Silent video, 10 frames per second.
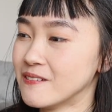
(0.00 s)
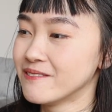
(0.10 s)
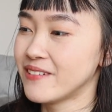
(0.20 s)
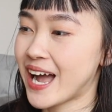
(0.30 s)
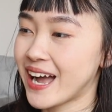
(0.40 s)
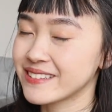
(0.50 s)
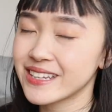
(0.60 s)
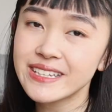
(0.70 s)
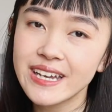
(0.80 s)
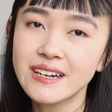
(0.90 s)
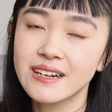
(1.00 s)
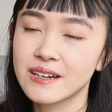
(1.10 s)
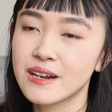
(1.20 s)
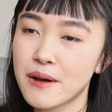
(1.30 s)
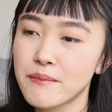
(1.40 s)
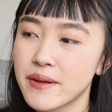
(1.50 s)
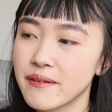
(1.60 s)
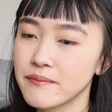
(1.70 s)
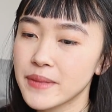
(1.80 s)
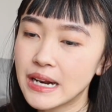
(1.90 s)
và tất nhiên là
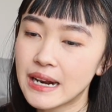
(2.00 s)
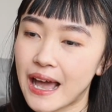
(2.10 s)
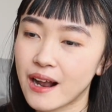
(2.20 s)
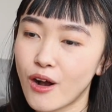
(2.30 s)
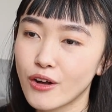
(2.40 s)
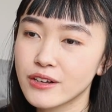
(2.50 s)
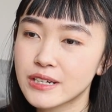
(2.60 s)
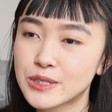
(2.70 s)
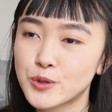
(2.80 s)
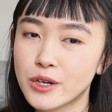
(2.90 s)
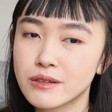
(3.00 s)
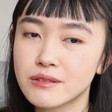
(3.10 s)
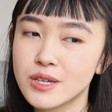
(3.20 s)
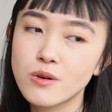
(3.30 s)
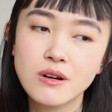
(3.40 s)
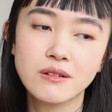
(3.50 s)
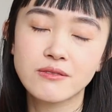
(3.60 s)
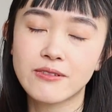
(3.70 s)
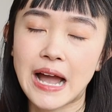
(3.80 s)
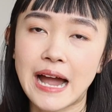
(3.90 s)
mình biết là có những cái chuyện tiêu
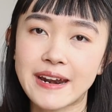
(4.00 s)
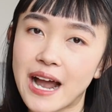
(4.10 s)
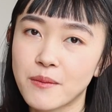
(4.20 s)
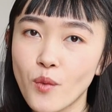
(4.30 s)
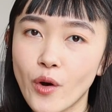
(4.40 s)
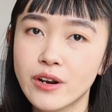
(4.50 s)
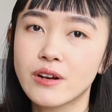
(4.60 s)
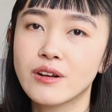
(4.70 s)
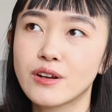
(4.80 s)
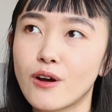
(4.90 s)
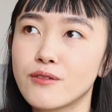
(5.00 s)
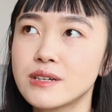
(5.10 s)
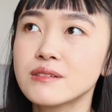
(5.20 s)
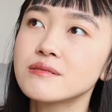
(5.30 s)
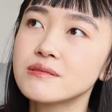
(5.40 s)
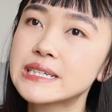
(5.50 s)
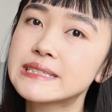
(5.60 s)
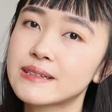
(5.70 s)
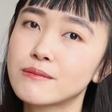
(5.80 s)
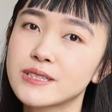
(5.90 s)
cực và đáng buồn nó vẫn
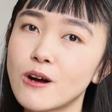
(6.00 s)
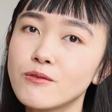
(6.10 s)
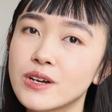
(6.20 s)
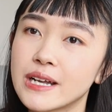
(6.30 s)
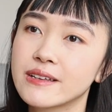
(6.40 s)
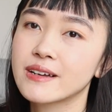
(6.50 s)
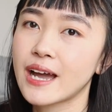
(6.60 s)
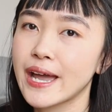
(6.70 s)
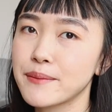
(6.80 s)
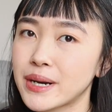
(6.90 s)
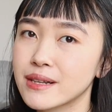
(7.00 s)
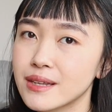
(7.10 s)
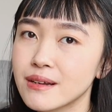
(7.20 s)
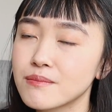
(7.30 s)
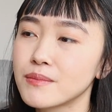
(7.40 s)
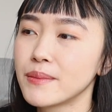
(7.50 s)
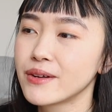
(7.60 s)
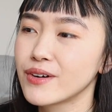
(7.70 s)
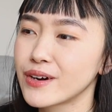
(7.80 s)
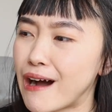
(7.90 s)
đi song song với cả những cái mặt tích cực mà
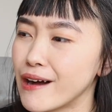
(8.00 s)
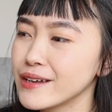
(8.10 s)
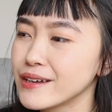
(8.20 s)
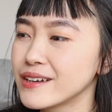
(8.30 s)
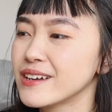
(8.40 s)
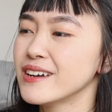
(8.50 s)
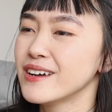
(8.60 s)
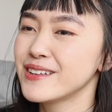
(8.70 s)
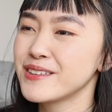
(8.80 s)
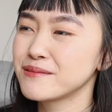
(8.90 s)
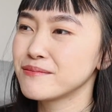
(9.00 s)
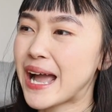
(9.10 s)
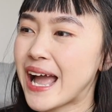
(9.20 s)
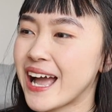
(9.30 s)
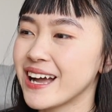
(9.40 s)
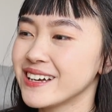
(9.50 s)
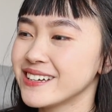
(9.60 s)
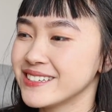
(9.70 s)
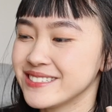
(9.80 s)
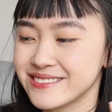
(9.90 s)
mình vừa nói nhưng mà
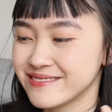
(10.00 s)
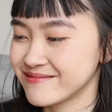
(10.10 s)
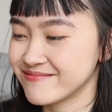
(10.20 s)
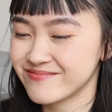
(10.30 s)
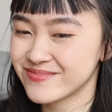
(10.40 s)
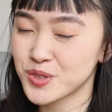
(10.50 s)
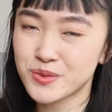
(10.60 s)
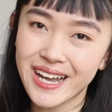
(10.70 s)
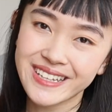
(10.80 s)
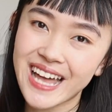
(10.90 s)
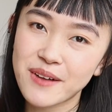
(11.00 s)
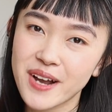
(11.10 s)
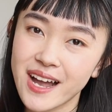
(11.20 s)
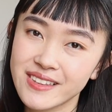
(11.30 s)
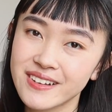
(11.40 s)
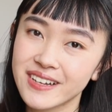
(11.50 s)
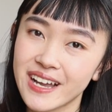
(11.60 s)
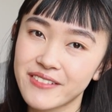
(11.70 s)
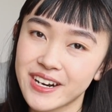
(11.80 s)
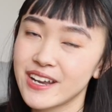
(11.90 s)
chúng ta hãy tạm gác những
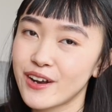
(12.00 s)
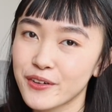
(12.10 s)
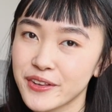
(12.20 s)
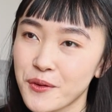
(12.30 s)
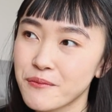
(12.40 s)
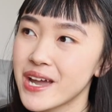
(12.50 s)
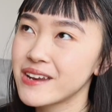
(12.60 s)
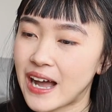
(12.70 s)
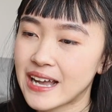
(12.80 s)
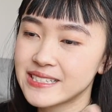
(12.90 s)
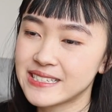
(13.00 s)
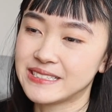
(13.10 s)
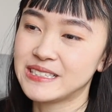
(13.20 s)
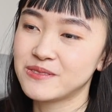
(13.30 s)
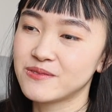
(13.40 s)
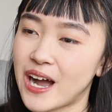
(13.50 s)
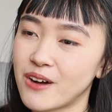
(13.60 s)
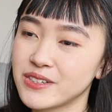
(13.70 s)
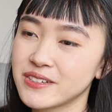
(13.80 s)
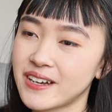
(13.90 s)
cái vấn đề đó sang một bên và hãy chỉ nhìn
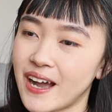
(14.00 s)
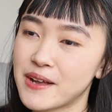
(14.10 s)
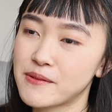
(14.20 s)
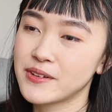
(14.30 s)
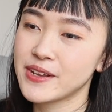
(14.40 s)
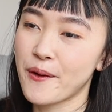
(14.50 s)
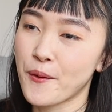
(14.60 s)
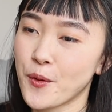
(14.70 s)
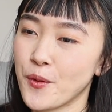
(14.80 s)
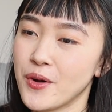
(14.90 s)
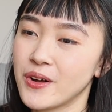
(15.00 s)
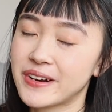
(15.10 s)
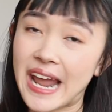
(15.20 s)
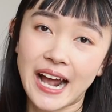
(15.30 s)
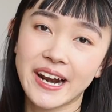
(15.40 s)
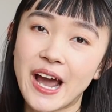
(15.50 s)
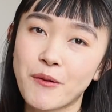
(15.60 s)
vào những cái điều đáng để